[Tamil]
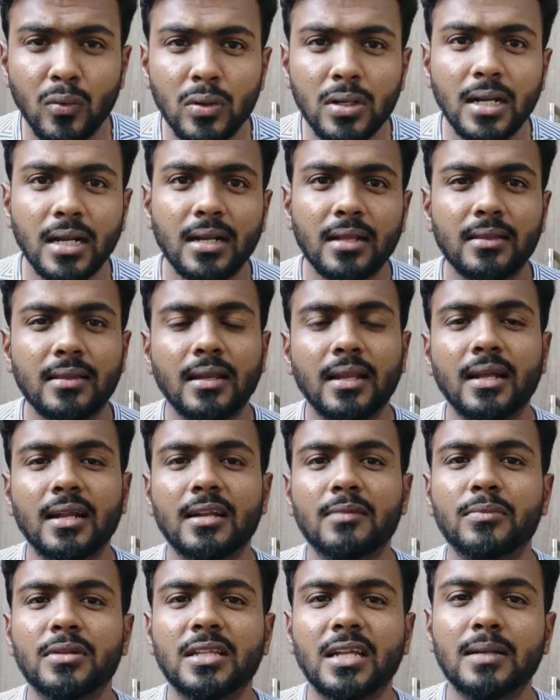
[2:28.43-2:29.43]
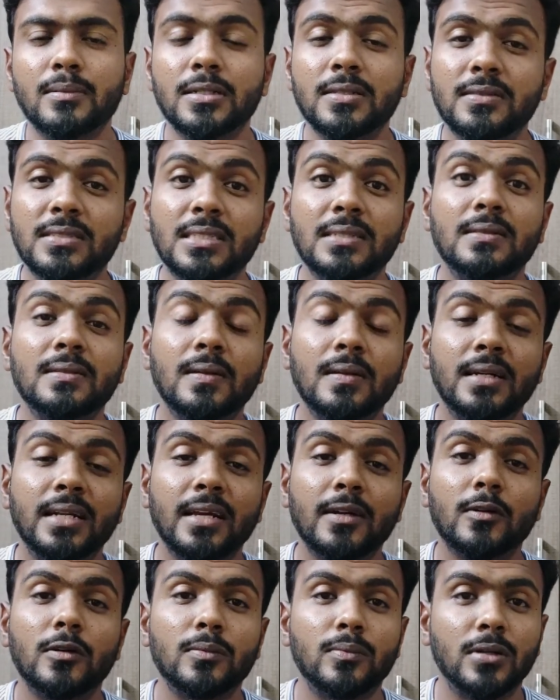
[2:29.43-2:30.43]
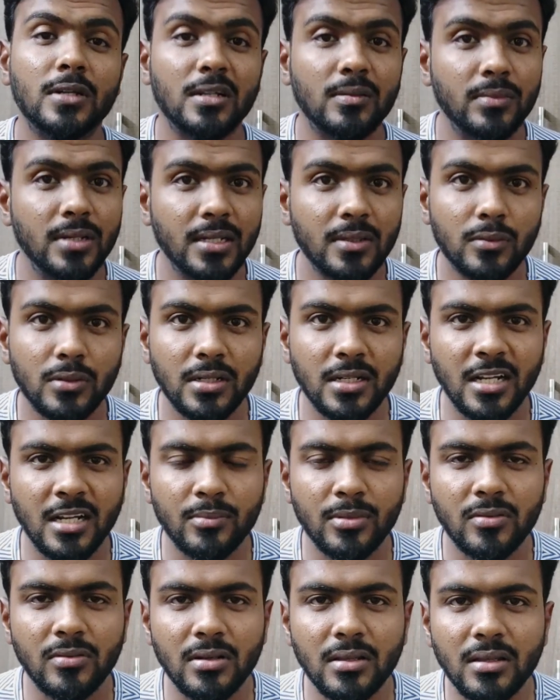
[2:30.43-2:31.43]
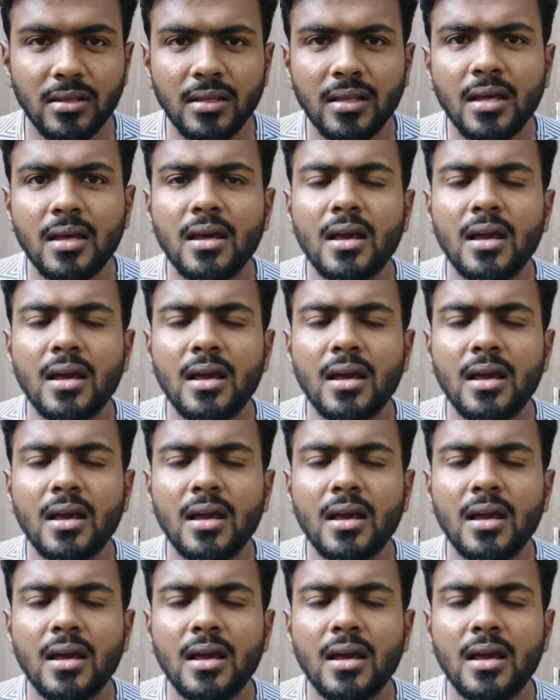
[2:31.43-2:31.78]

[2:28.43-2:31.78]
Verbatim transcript: ஒரு கட்டத்தில் நம்ம தளபதி விஜய் அவர்கள் டேக் ஓவர் பண்ணுற மாதிரி ஒரு நிலமை வருது